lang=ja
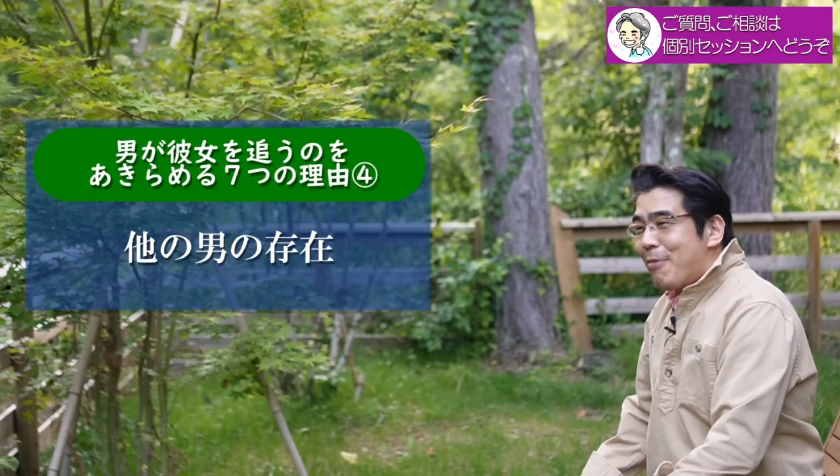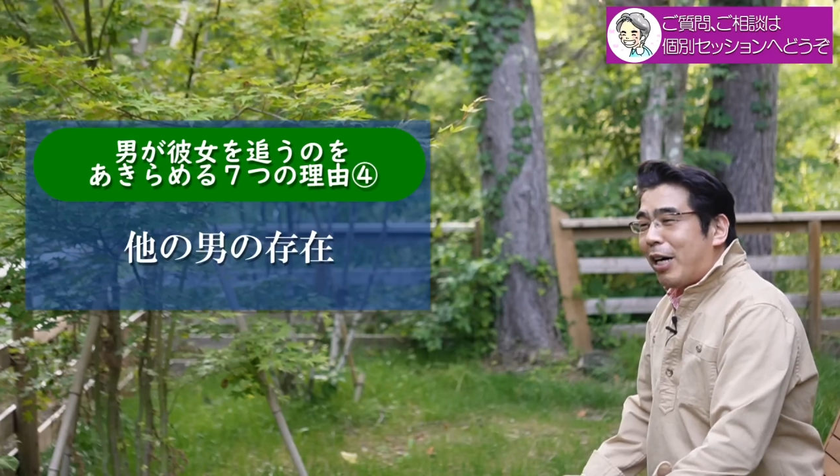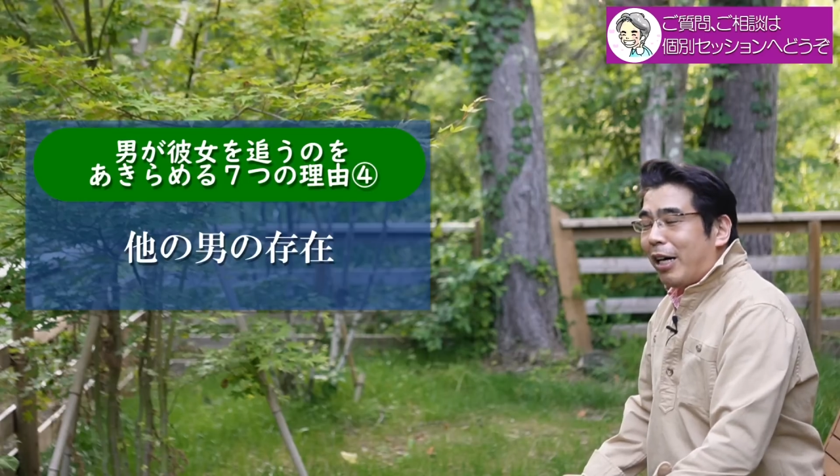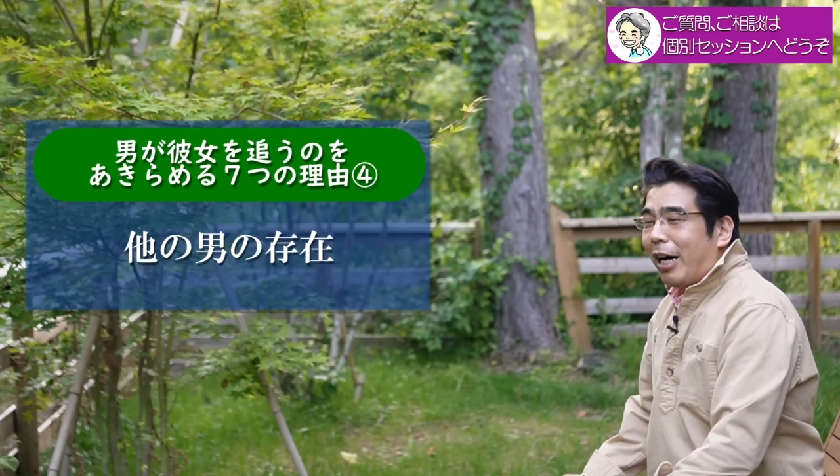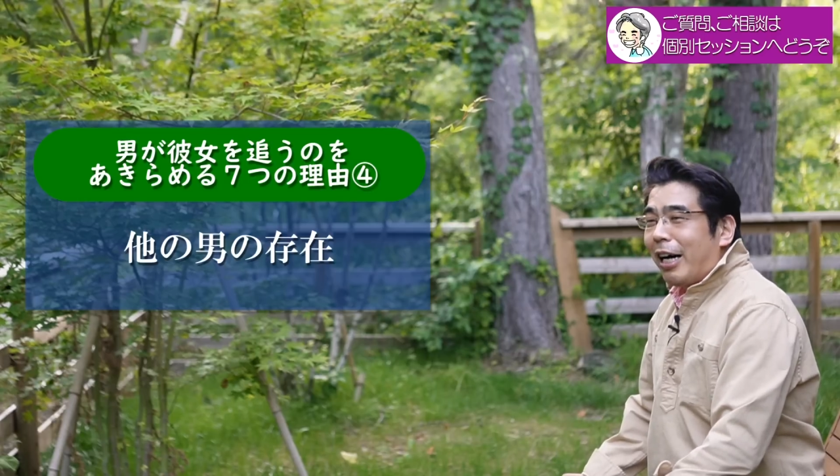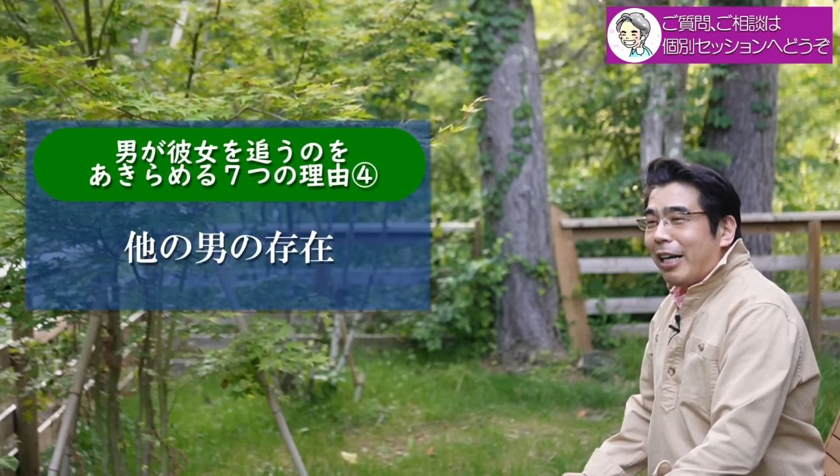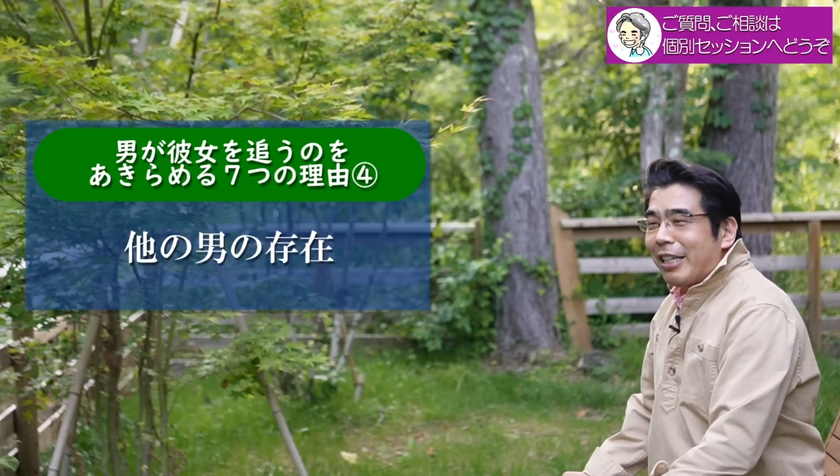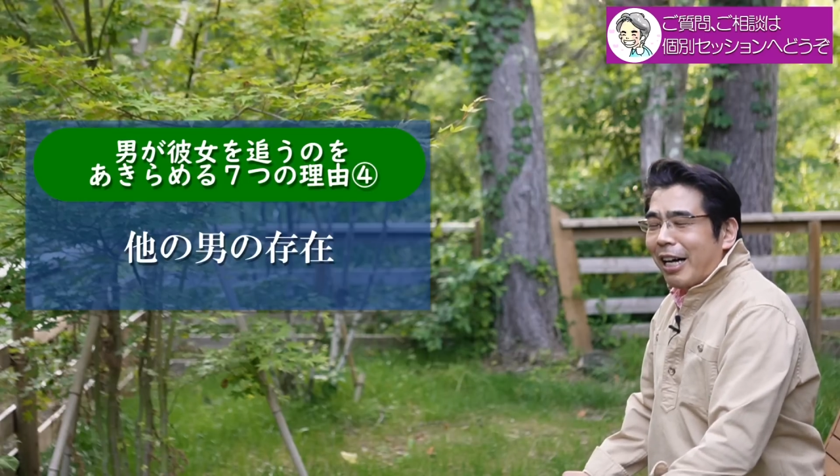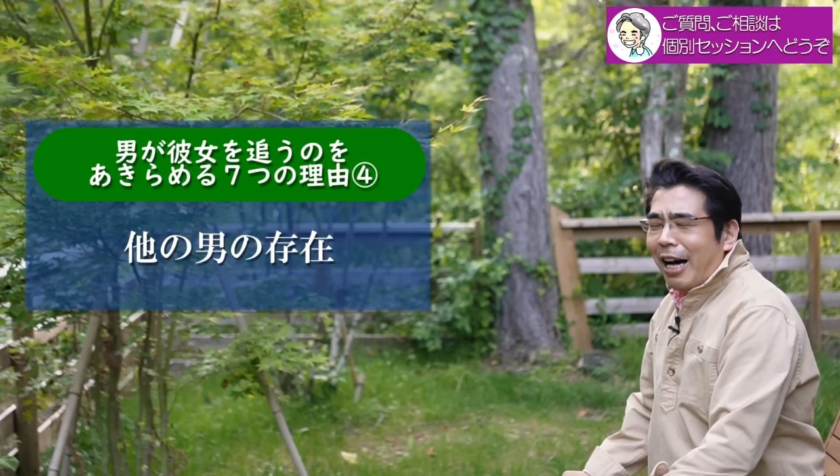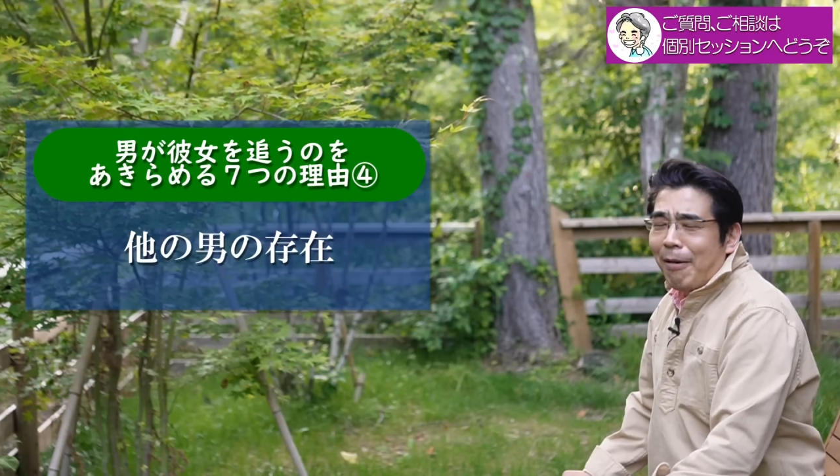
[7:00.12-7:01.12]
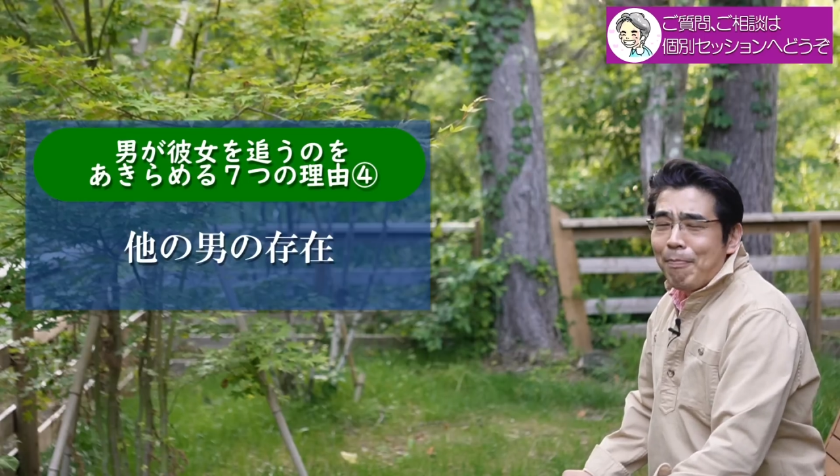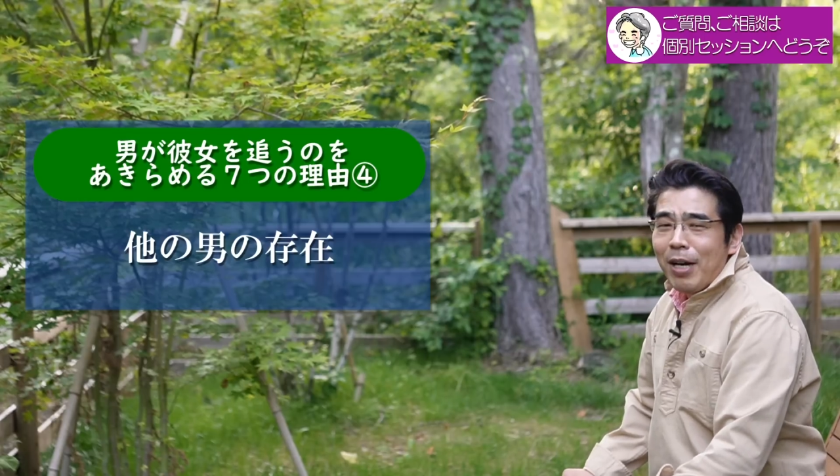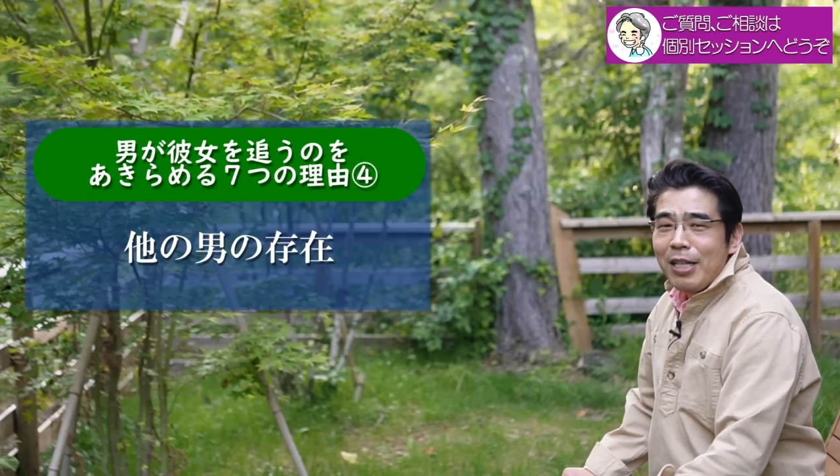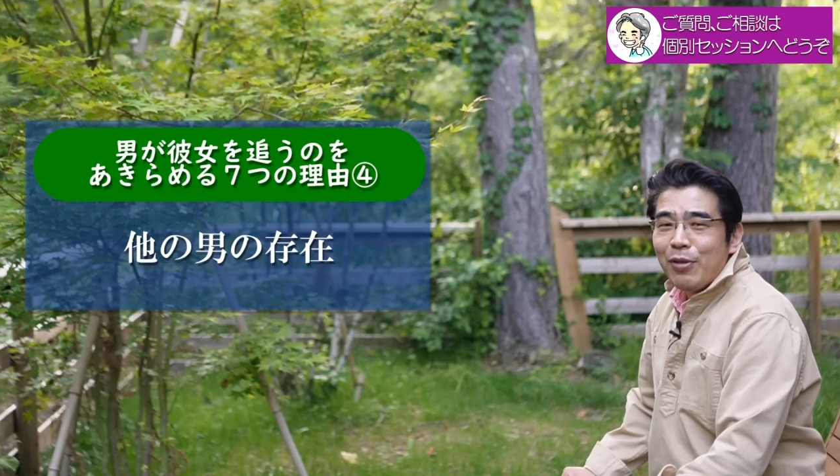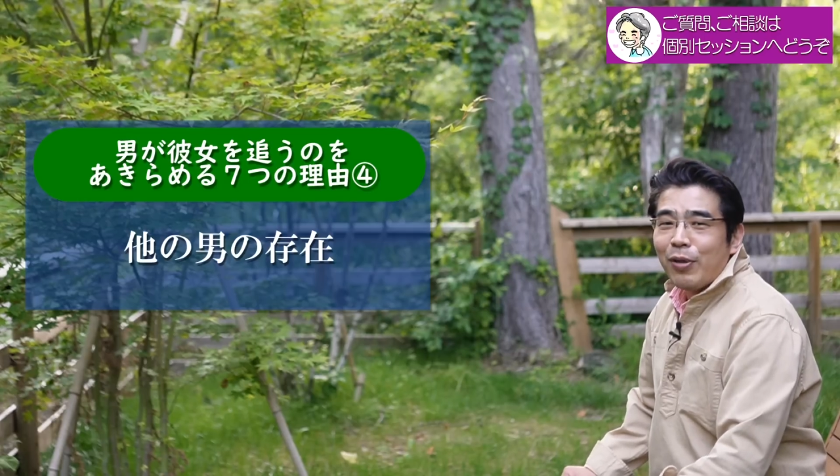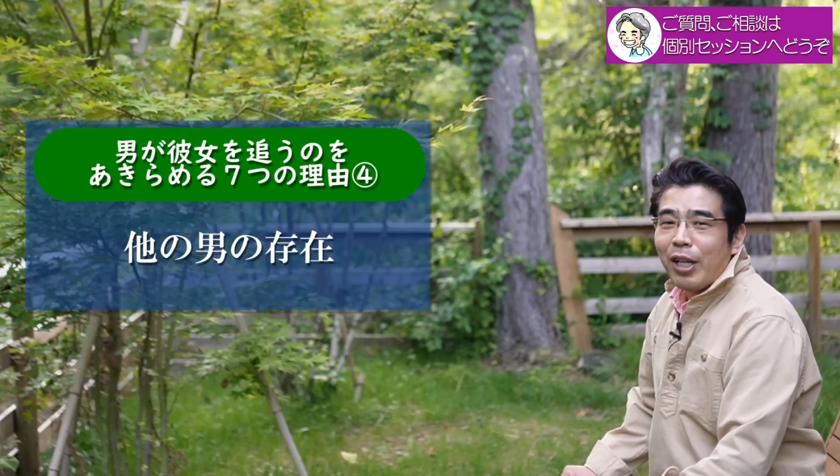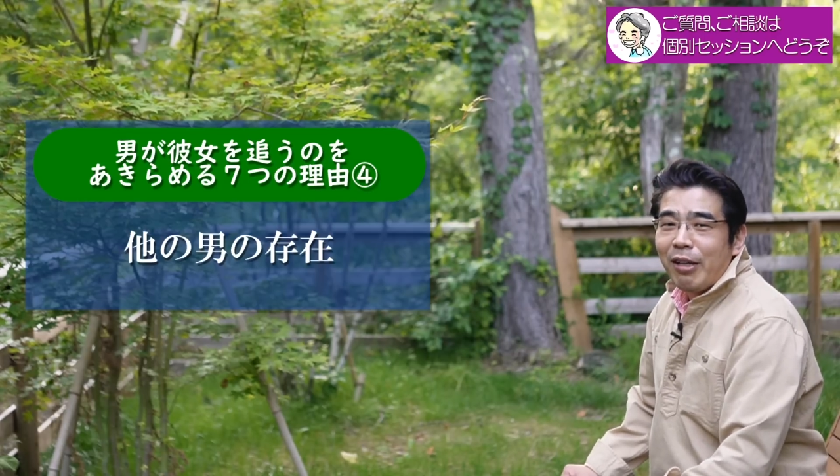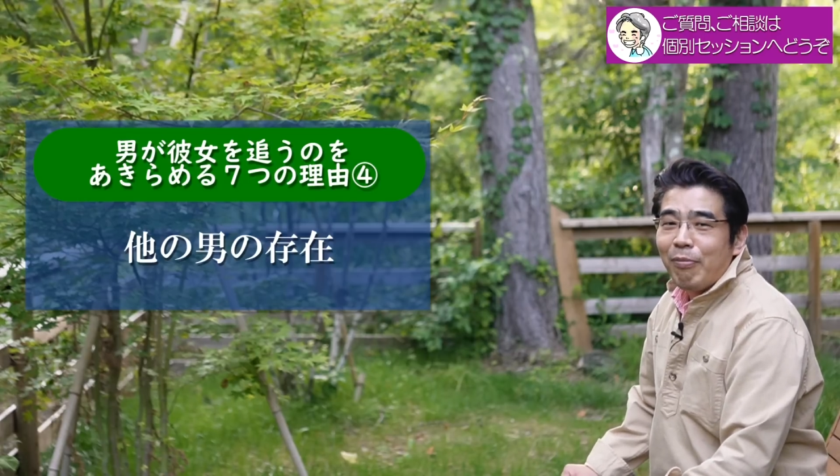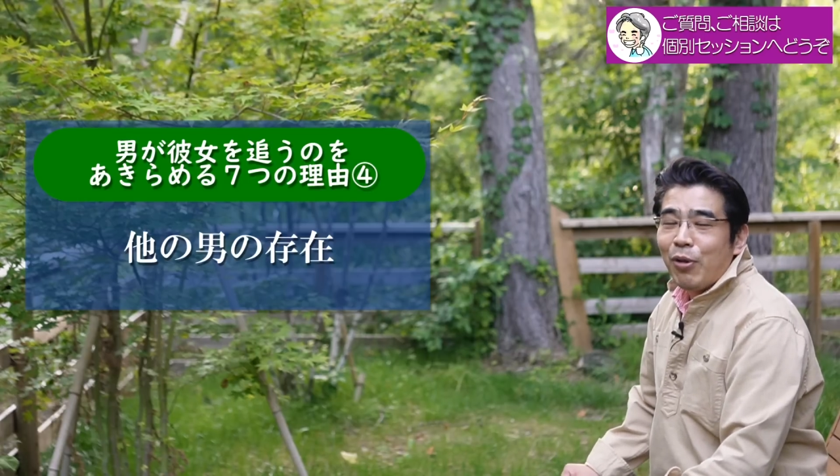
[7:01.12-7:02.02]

まああんまりそこでね